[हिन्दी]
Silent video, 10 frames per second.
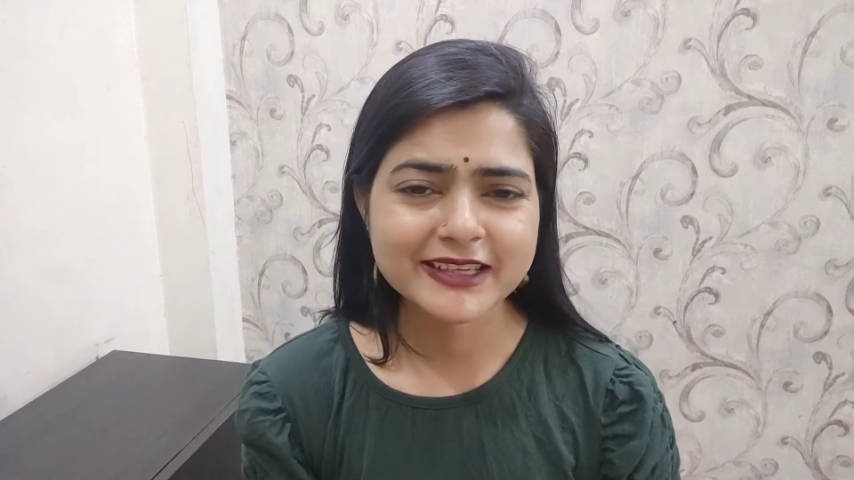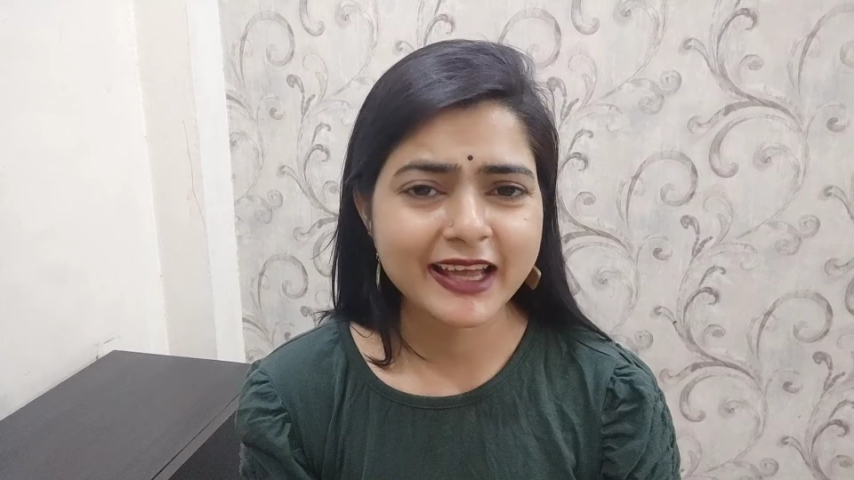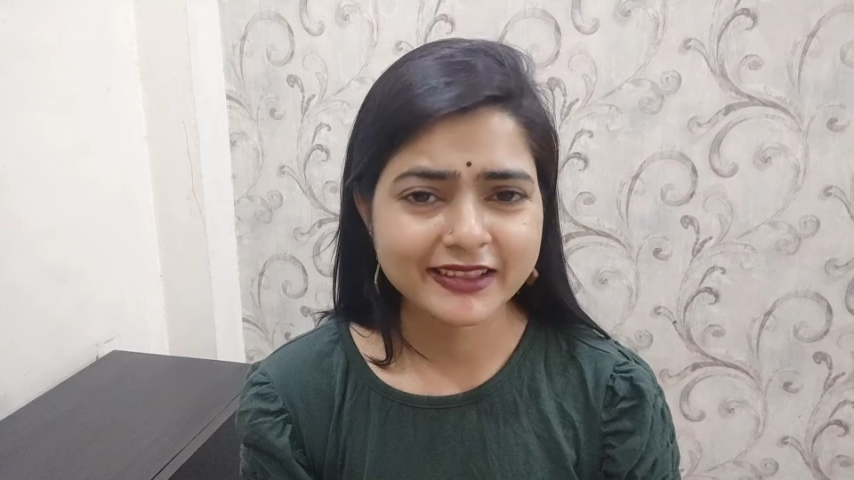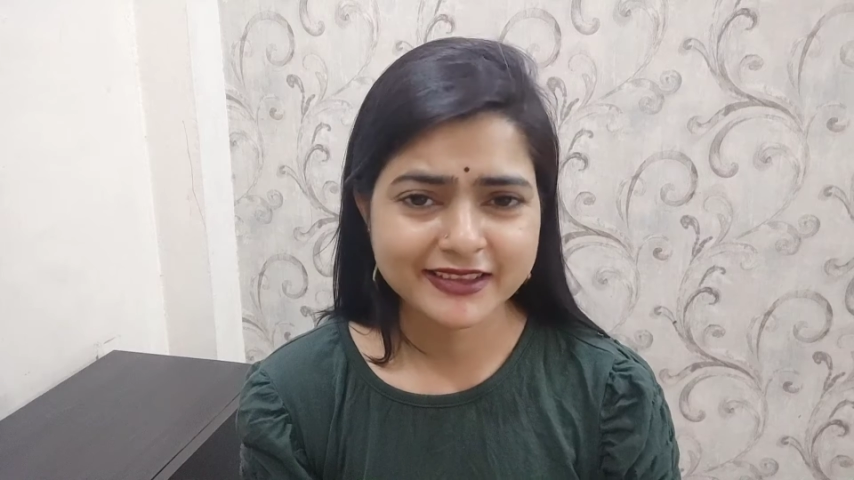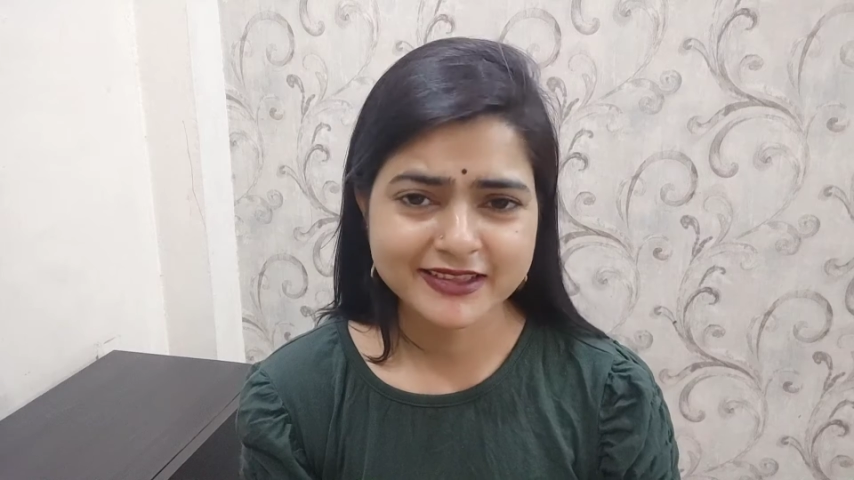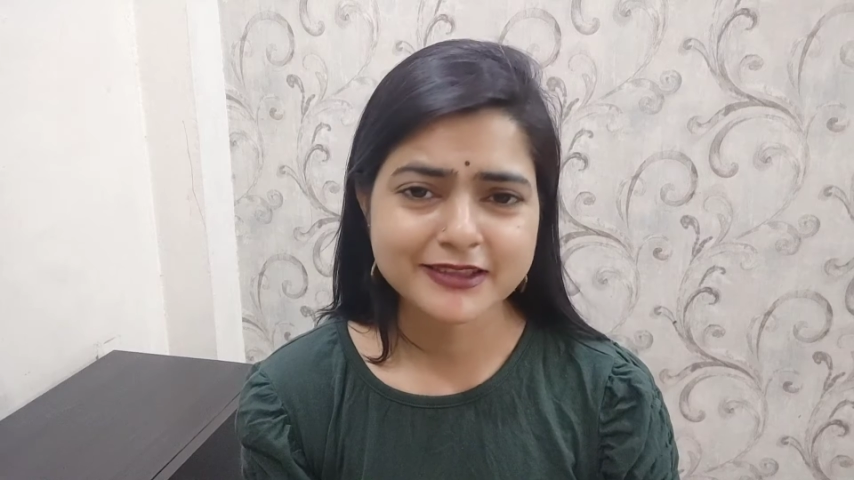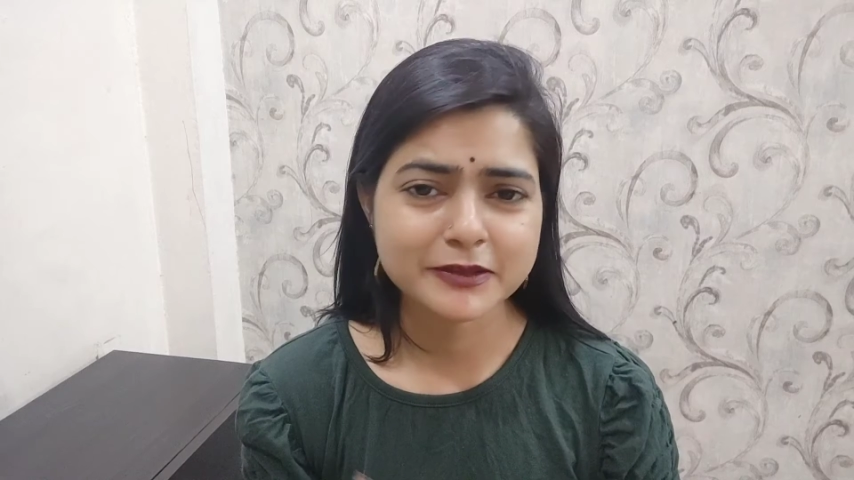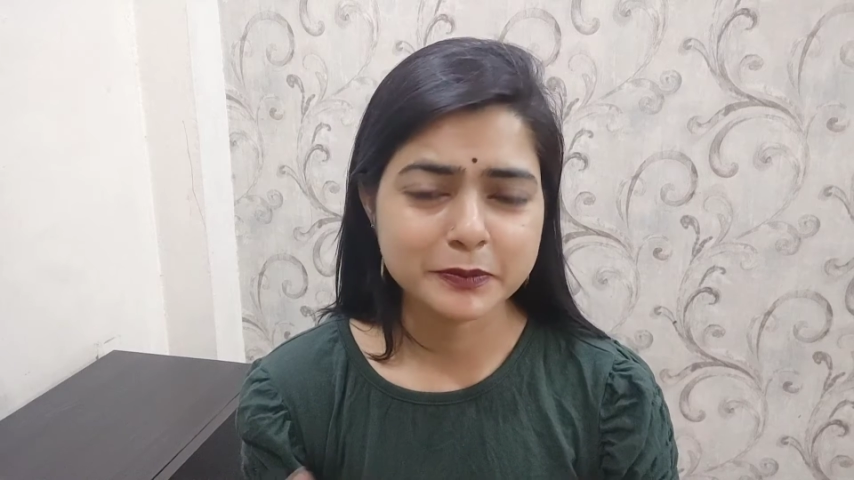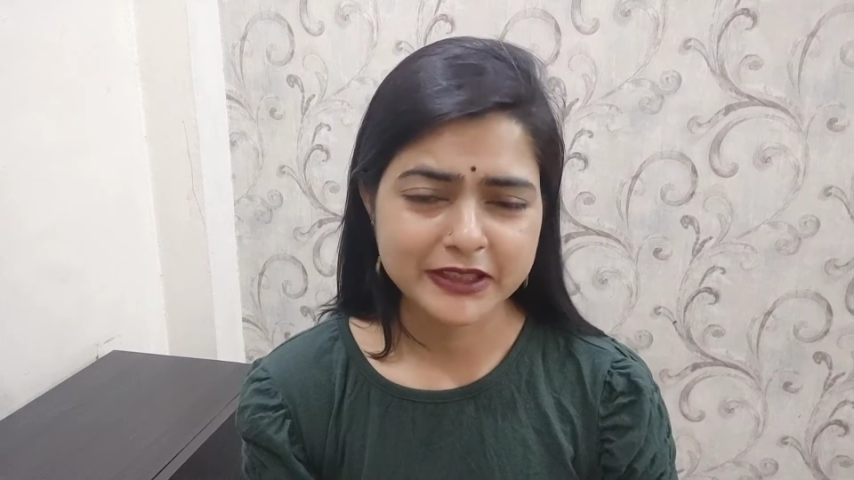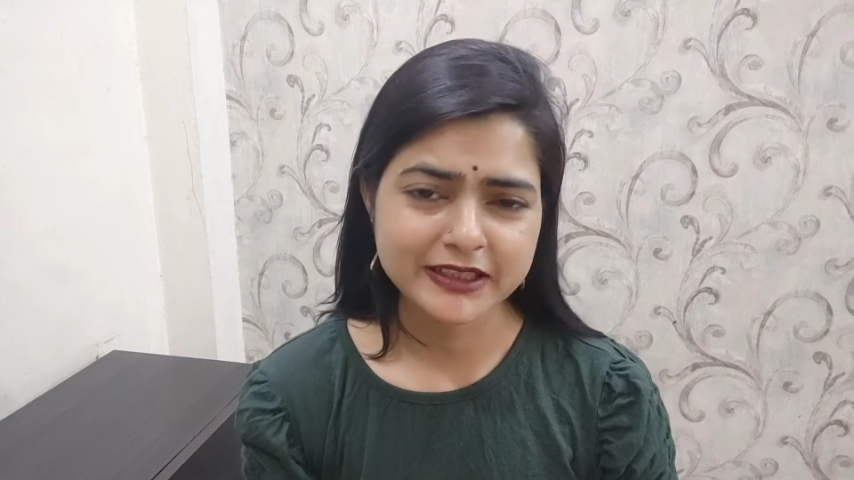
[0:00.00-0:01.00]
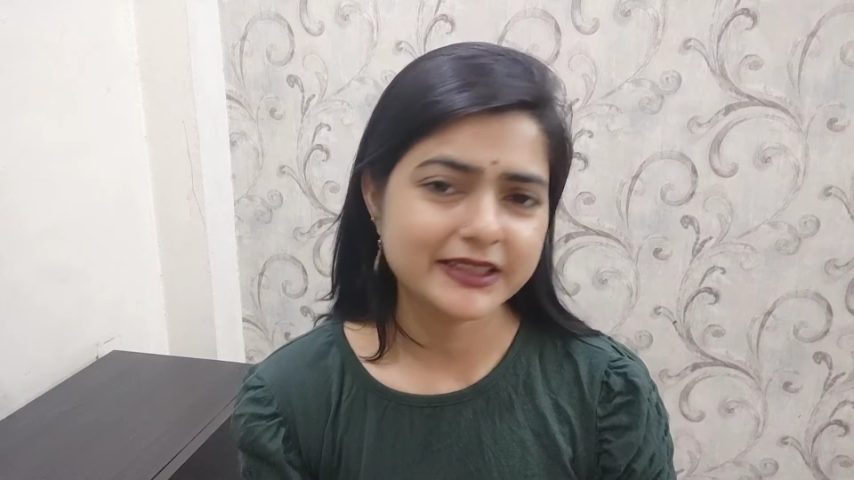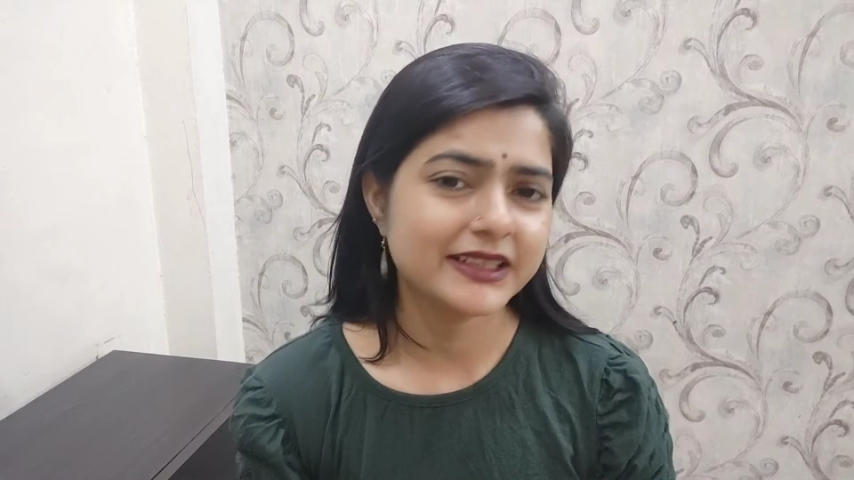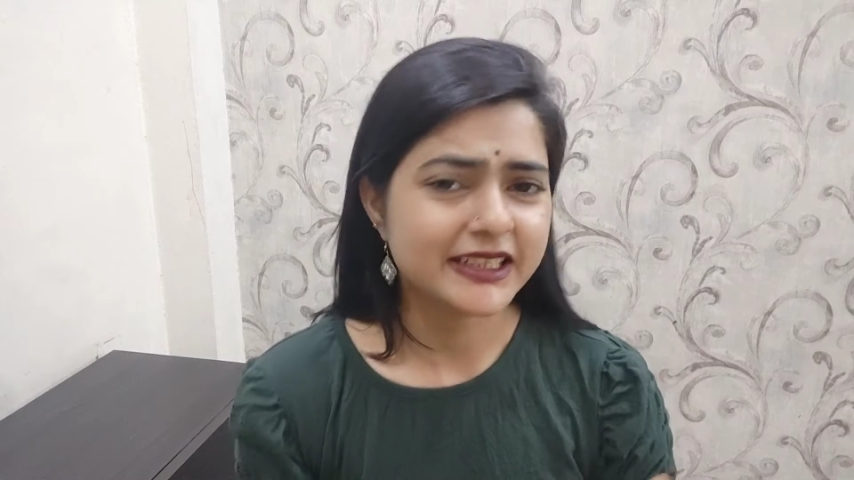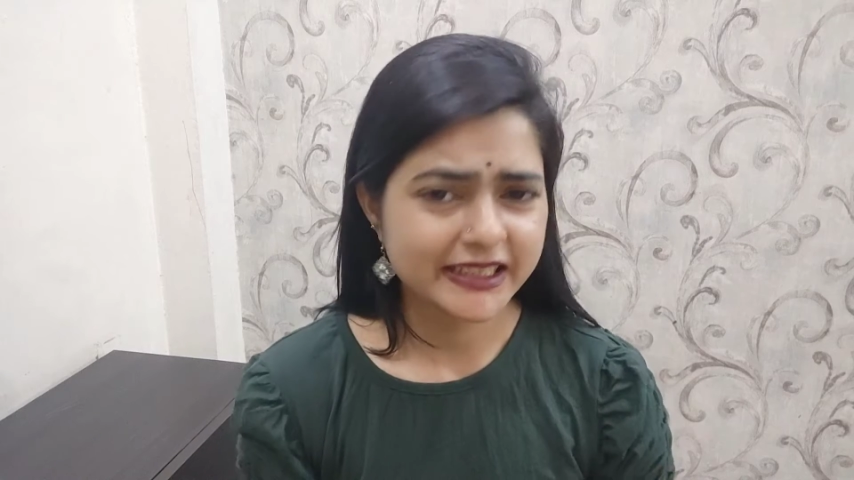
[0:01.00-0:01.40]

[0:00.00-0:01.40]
एंड दिस इज़ कम्प्लीटली अ